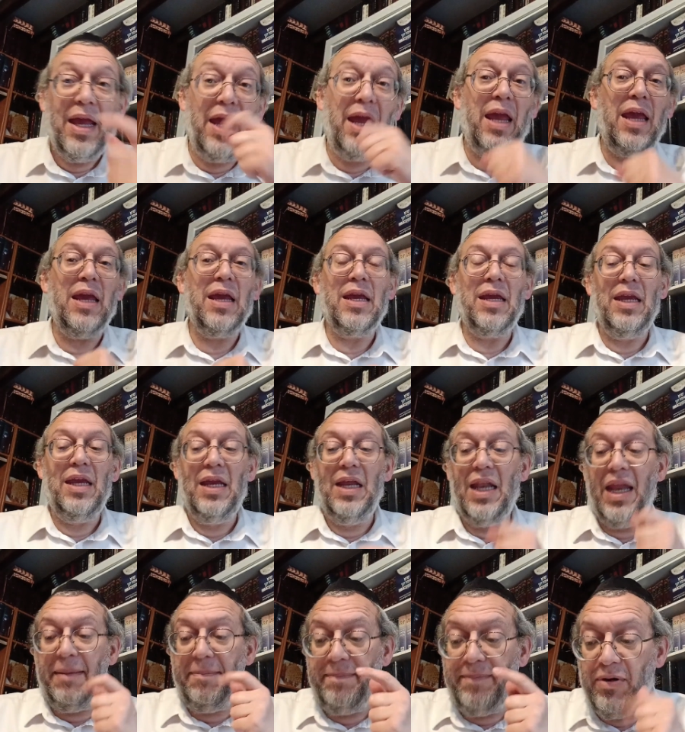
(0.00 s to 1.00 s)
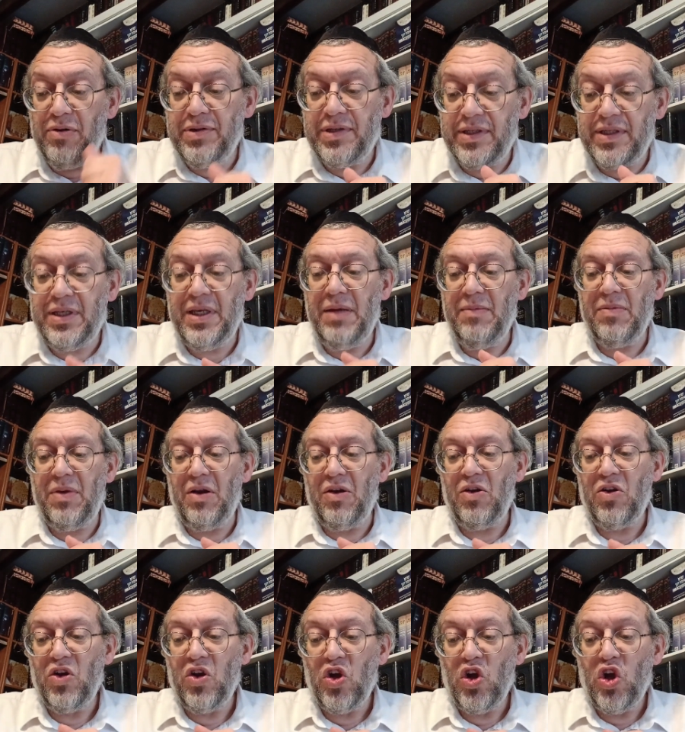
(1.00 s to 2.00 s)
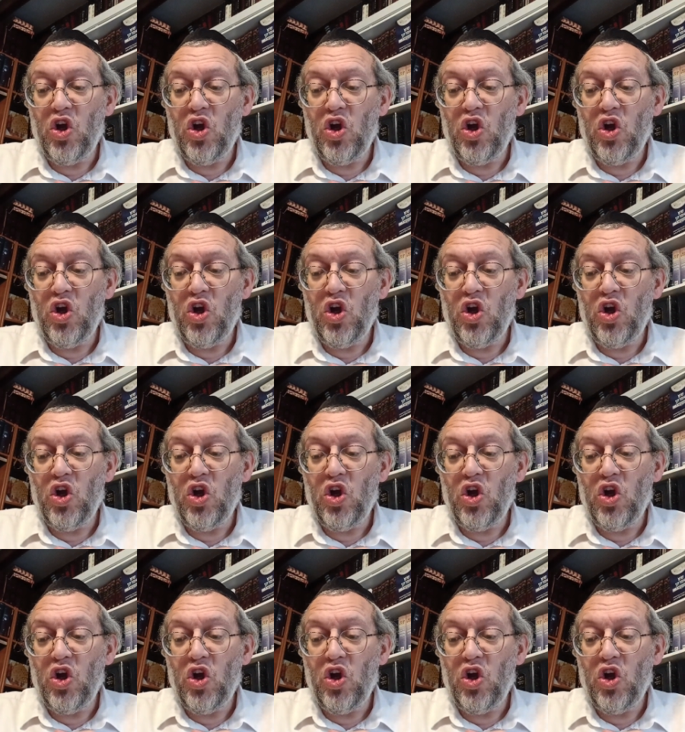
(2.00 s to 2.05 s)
Et il est possible